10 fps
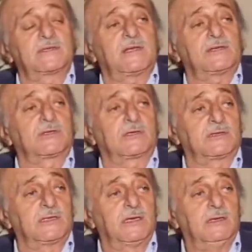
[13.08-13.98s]
لهم 15
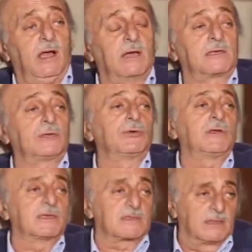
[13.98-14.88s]
قتيل
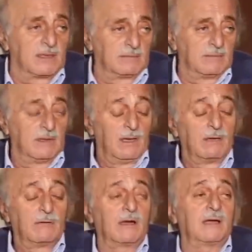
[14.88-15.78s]
حرضهم النظام
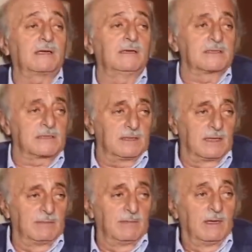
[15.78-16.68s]
وغير
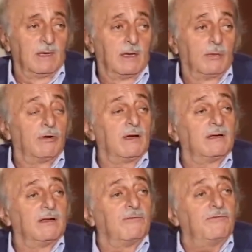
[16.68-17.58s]
النظام
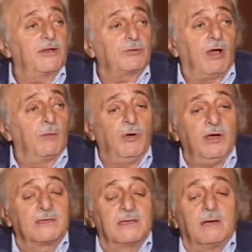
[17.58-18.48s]
وفاتوا على
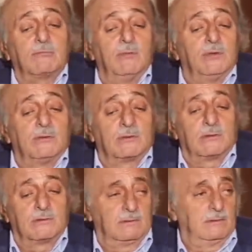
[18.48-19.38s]
معادلة أقوى
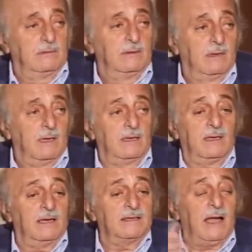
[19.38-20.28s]
منهم
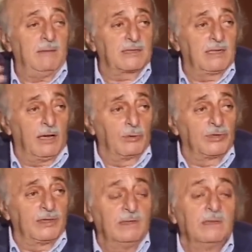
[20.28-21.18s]
على هيدا أحمد
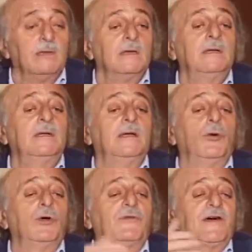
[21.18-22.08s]
العودي
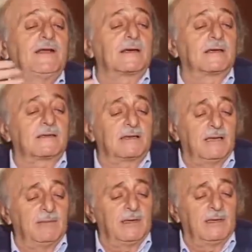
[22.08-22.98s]
اللي هو الفيلق
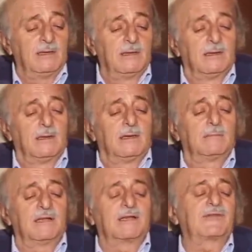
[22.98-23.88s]
الثامن
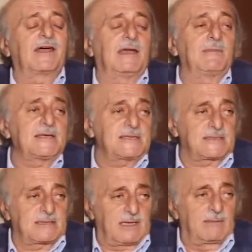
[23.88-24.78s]

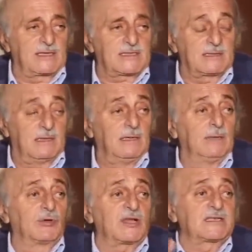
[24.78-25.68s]
بالخامس خامس
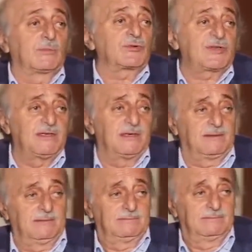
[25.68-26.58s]
اللي منظم
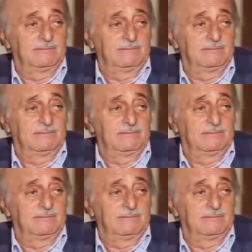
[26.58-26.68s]
روسيا